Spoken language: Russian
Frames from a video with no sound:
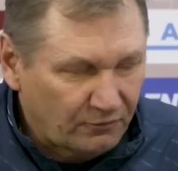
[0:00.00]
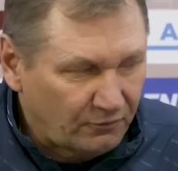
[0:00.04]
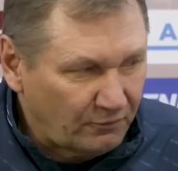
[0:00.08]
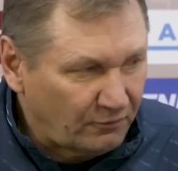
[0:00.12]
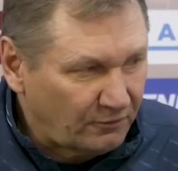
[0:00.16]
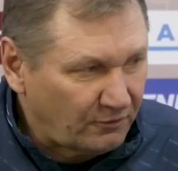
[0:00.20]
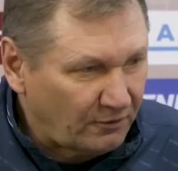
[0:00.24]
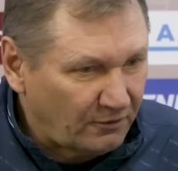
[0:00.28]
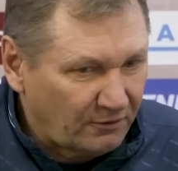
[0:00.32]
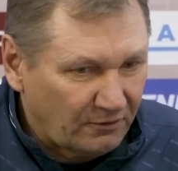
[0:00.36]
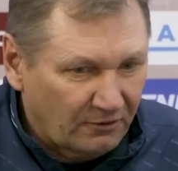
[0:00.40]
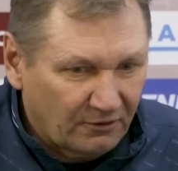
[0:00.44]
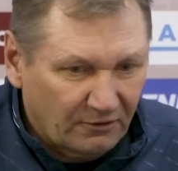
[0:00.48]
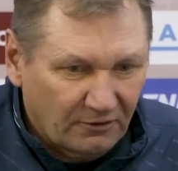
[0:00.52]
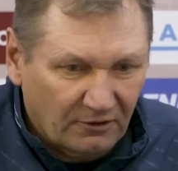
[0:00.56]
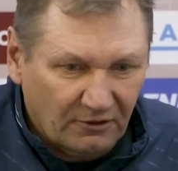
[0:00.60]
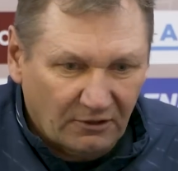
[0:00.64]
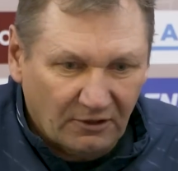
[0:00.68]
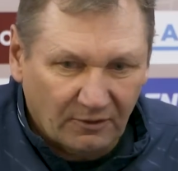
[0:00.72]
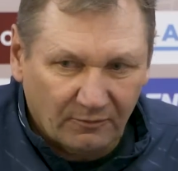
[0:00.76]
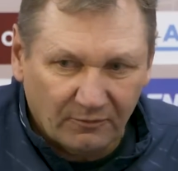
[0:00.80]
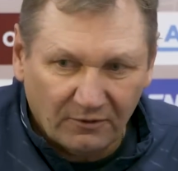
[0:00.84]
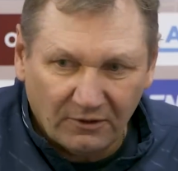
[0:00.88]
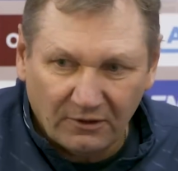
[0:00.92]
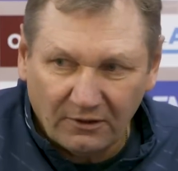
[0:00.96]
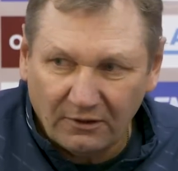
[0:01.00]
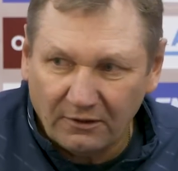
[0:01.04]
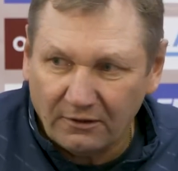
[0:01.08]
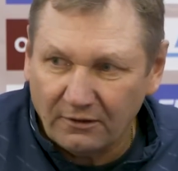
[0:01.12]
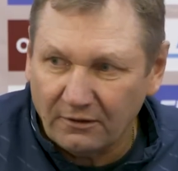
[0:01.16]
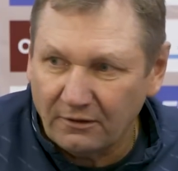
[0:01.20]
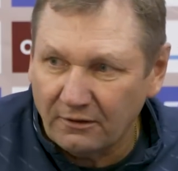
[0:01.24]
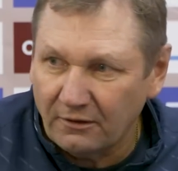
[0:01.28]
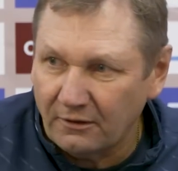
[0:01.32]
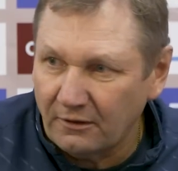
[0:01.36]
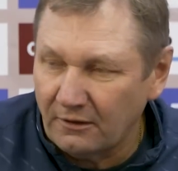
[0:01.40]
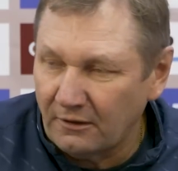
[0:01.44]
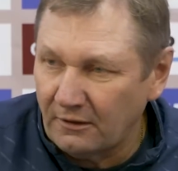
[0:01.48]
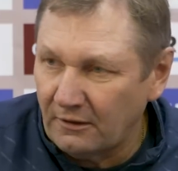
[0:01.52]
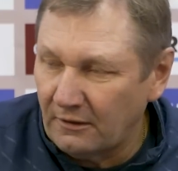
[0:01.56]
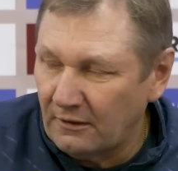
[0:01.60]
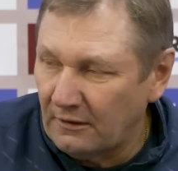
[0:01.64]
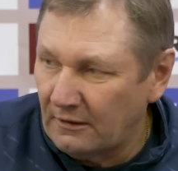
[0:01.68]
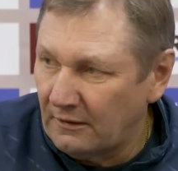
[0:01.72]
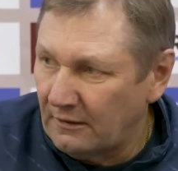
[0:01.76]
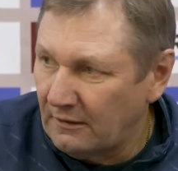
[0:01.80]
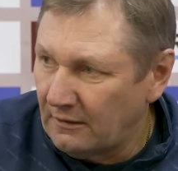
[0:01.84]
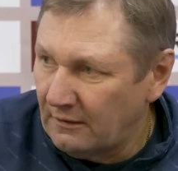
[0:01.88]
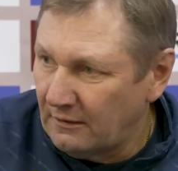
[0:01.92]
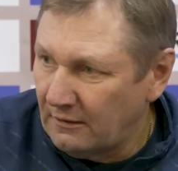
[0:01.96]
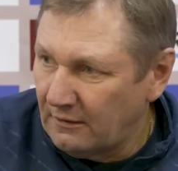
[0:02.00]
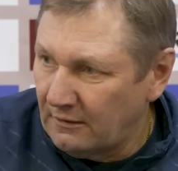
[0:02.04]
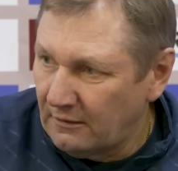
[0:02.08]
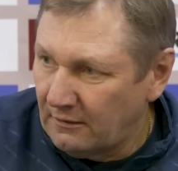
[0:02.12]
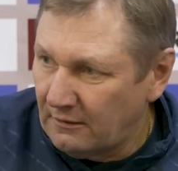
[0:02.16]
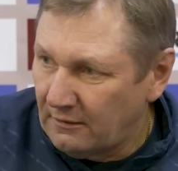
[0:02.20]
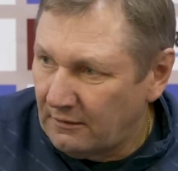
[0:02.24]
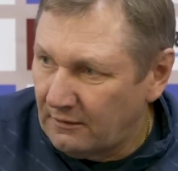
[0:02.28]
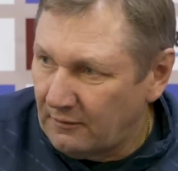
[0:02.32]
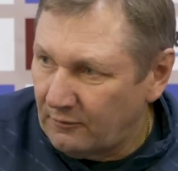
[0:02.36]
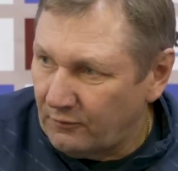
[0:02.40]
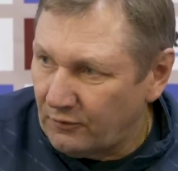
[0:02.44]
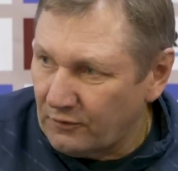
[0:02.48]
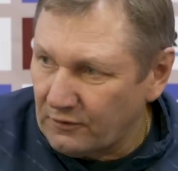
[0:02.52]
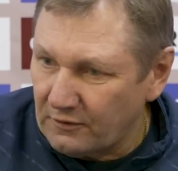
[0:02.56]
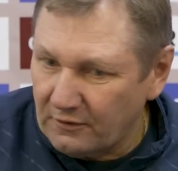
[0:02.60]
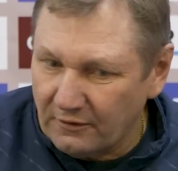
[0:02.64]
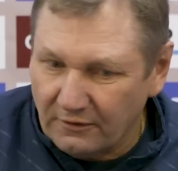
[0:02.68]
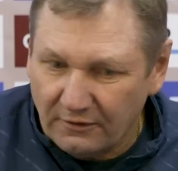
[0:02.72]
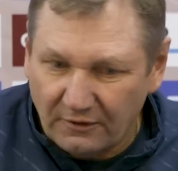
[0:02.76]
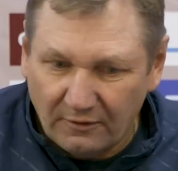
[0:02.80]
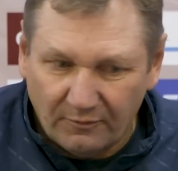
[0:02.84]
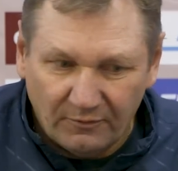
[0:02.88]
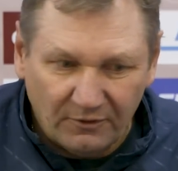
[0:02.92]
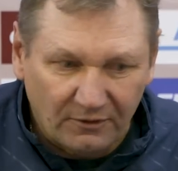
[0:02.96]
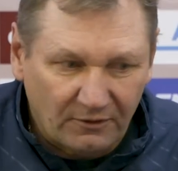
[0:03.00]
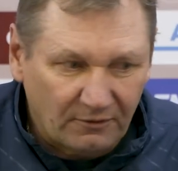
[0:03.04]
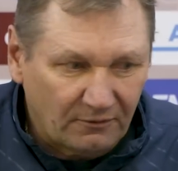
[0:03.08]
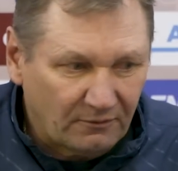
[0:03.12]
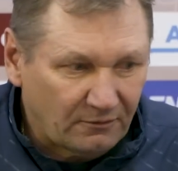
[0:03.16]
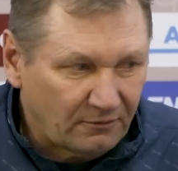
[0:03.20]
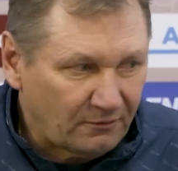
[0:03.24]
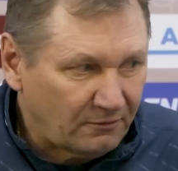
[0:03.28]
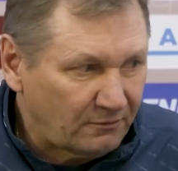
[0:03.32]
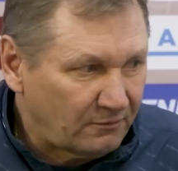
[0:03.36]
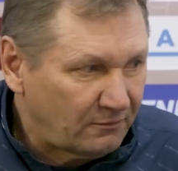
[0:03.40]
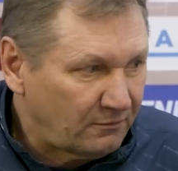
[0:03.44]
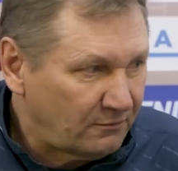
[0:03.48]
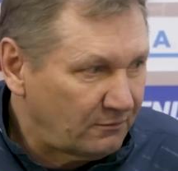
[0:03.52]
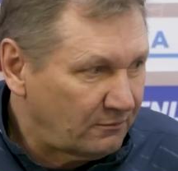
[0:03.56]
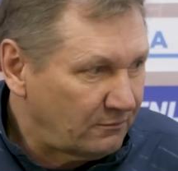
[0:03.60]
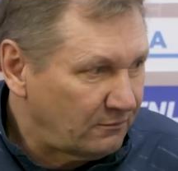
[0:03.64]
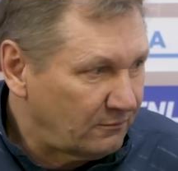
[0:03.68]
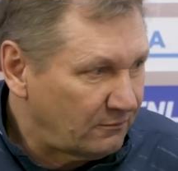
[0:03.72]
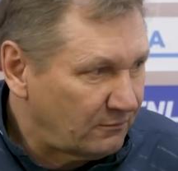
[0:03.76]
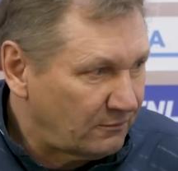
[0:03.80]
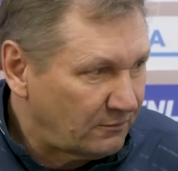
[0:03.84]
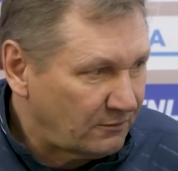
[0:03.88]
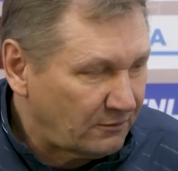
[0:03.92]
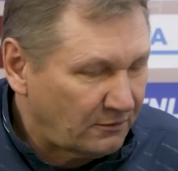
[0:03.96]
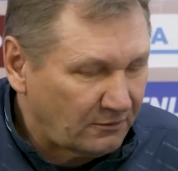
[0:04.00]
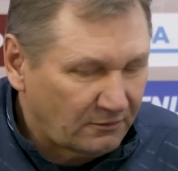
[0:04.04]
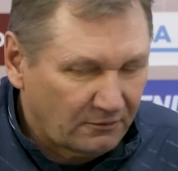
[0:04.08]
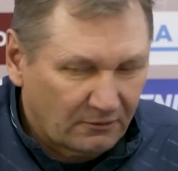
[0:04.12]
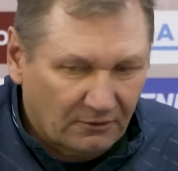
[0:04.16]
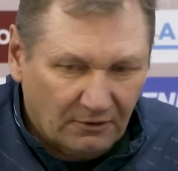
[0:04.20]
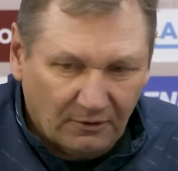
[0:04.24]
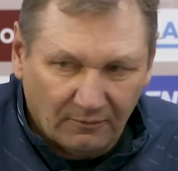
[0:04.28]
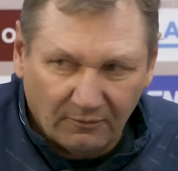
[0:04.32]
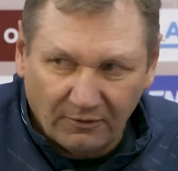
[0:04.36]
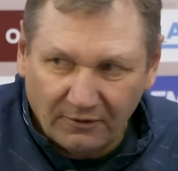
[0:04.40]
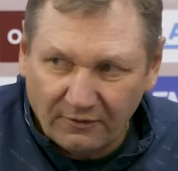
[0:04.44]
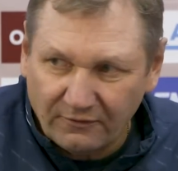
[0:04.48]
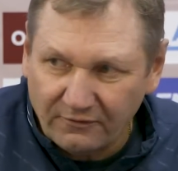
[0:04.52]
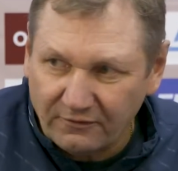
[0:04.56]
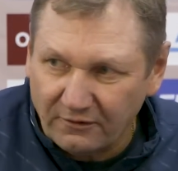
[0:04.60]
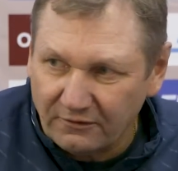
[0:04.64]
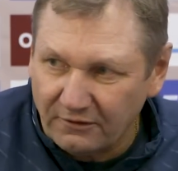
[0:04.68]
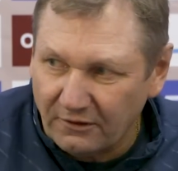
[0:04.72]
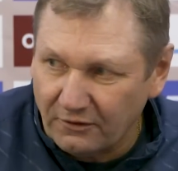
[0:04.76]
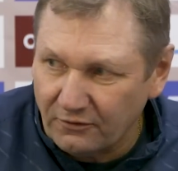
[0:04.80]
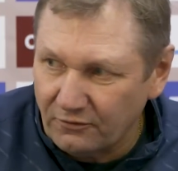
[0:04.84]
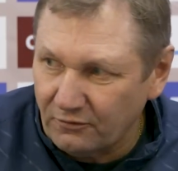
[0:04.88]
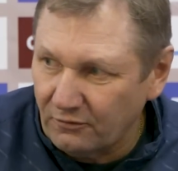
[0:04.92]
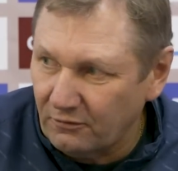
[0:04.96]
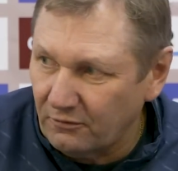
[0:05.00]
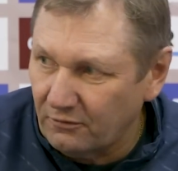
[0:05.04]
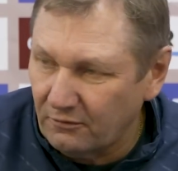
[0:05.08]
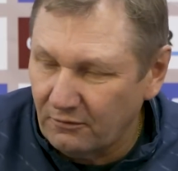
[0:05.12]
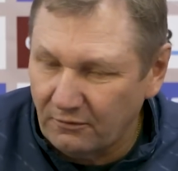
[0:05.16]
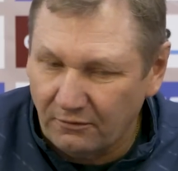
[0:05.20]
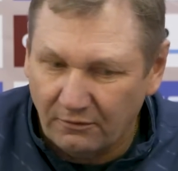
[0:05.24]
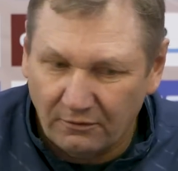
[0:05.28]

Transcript: все-таки гандикап дали. После забитого Хабаровск отошел.